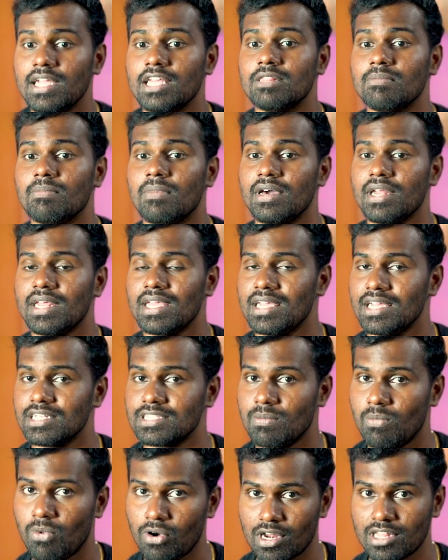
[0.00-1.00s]
இது மாதிரி
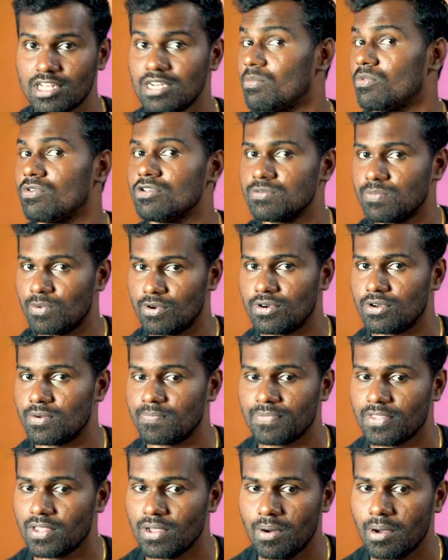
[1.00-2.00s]
இஎஸ்எம் e மாடலில் தான் நம்ம யூஸ்
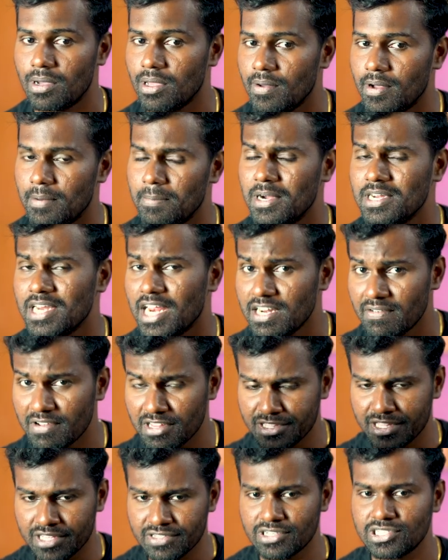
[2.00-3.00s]
பண்ணுறோம் ஓகேவா பட்
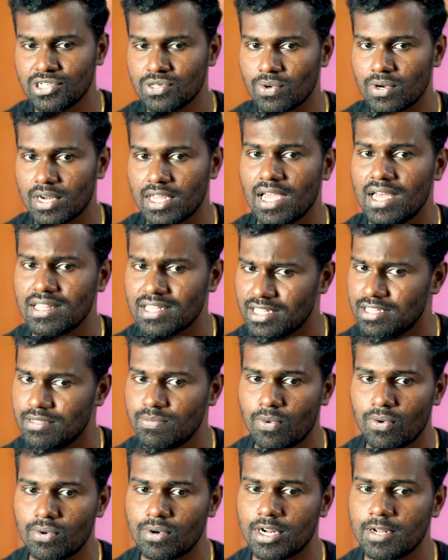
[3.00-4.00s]
இனிமேல் தெரிஞ்சு வச்சுக்கணும் இல்லையா அதனால் இது
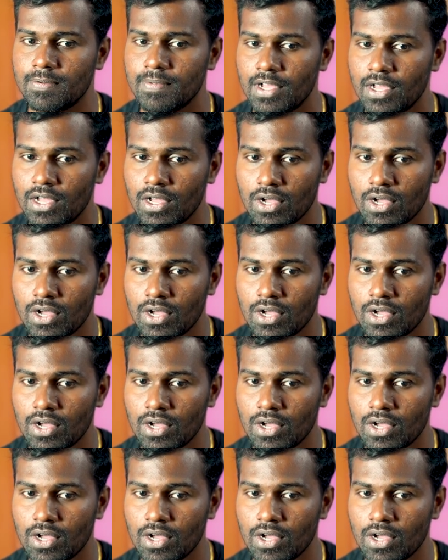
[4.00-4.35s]
போடுறேன்